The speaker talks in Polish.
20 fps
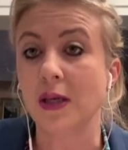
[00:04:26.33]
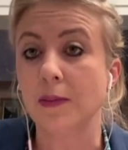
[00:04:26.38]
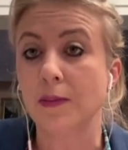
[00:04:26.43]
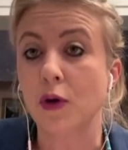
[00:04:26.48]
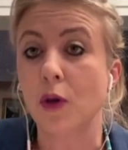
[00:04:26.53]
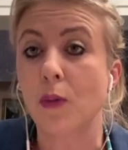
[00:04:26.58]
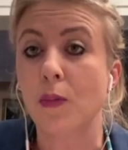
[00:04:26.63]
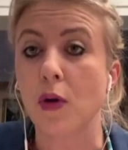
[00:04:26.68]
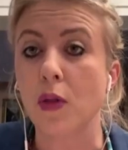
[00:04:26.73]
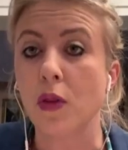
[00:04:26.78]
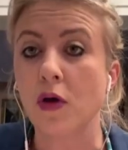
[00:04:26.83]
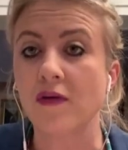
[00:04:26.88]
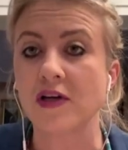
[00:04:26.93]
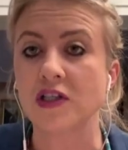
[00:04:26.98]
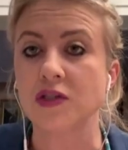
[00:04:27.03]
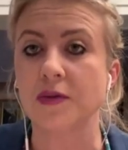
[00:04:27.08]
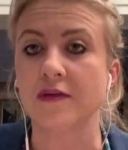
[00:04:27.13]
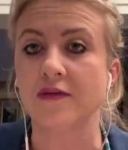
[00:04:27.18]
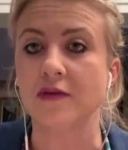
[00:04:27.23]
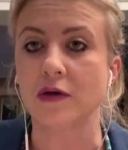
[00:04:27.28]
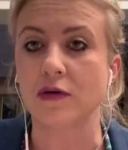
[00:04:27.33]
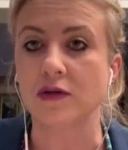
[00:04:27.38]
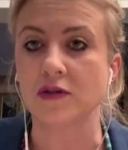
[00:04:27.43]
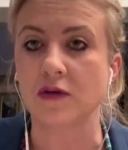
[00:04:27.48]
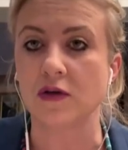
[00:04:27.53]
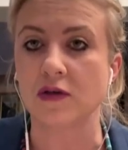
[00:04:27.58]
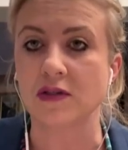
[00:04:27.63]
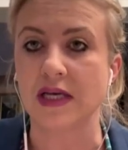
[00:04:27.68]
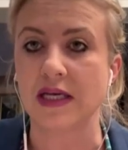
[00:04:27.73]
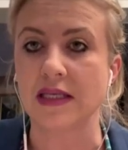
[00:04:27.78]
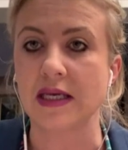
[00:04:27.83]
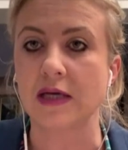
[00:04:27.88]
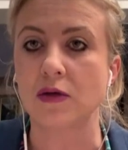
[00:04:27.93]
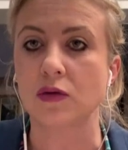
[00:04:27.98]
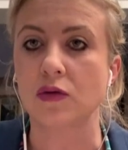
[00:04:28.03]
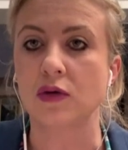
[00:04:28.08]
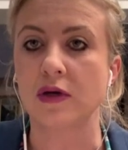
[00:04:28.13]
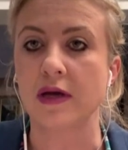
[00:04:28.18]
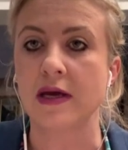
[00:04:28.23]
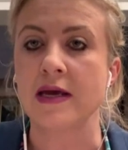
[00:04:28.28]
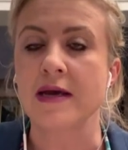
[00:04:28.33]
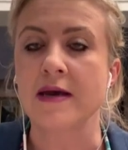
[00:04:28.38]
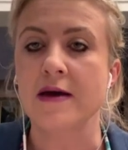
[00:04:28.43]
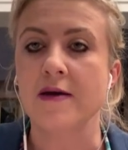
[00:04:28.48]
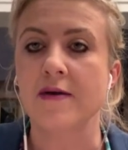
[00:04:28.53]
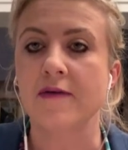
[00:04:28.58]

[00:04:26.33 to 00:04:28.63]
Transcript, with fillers: i proponować pewne rozwiązania, które